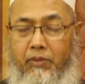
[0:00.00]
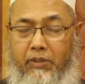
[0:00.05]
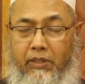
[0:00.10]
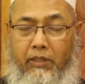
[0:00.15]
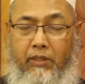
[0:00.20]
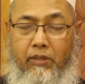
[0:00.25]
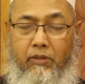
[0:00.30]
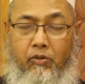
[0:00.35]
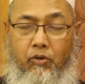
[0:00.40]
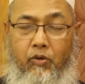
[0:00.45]

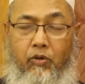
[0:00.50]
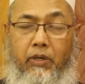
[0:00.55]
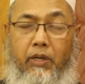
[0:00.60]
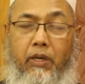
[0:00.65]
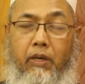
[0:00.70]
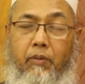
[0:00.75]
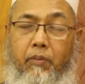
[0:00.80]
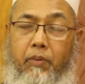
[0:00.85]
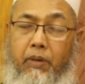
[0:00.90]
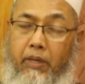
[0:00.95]
চিকিৎসকটা
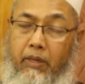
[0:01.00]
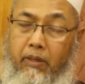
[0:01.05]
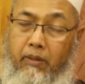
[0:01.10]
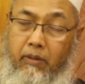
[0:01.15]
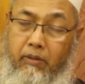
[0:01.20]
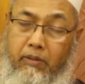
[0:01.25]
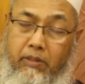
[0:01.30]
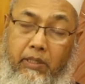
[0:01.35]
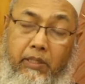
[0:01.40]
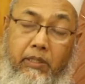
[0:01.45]
ডাক
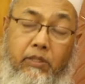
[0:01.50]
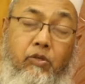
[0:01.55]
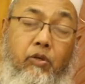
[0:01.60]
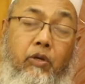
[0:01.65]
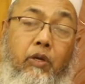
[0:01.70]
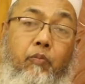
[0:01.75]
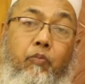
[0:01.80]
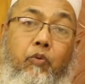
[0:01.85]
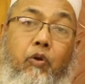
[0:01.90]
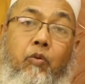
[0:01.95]

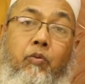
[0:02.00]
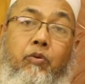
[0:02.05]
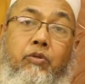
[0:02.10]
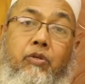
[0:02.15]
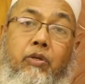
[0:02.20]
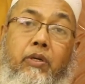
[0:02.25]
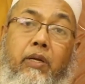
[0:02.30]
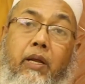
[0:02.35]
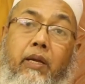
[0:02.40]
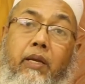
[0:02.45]
চিকিৎসকের পরামর্শ
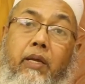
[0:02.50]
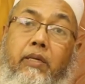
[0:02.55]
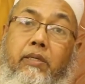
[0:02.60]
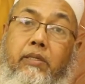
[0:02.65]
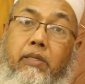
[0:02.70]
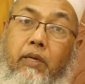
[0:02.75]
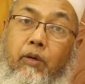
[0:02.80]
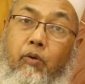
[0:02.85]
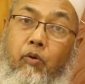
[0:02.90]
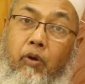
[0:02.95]
না নিয়ে
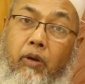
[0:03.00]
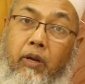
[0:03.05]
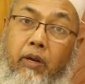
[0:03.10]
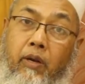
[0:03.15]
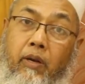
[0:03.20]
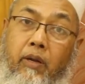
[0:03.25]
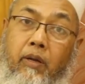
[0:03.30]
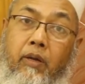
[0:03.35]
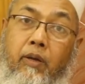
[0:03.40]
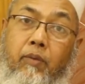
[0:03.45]
সেই ঘরের
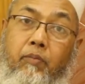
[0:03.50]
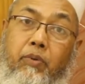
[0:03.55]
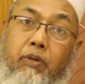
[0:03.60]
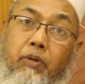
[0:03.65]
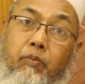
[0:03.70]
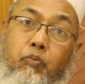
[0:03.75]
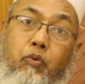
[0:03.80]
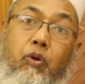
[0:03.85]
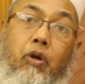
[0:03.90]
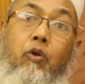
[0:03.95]

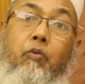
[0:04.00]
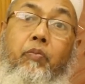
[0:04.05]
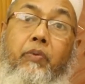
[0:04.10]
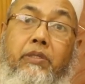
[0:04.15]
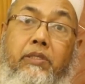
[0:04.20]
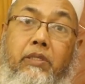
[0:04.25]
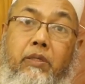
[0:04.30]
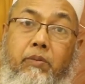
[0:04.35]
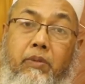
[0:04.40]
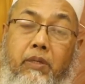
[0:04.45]
পুরানো
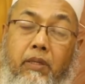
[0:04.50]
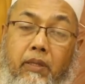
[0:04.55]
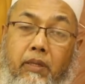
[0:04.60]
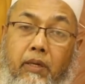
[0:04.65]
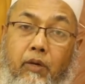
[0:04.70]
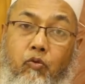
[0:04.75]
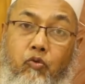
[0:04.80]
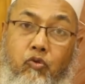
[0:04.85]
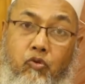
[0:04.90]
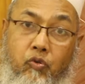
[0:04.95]
প্রেসক্রিপশান
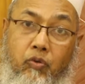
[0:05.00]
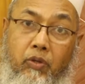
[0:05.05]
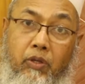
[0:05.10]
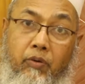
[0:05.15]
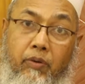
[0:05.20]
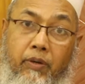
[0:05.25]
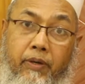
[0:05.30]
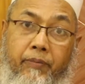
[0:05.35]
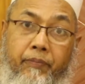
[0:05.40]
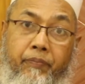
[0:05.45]
দিয়ে ওষুধ
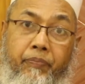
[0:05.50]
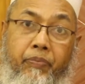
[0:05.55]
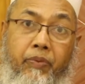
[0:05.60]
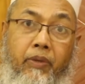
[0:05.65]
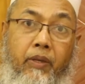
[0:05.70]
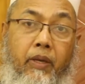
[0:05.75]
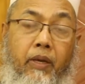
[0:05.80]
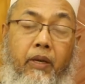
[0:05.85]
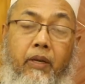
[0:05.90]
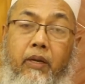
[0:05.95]
নেওয়া
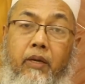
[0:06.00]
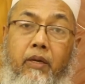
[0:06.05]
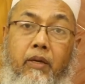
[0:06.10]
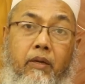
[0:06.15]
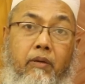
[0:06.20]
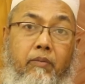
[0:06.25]
এটা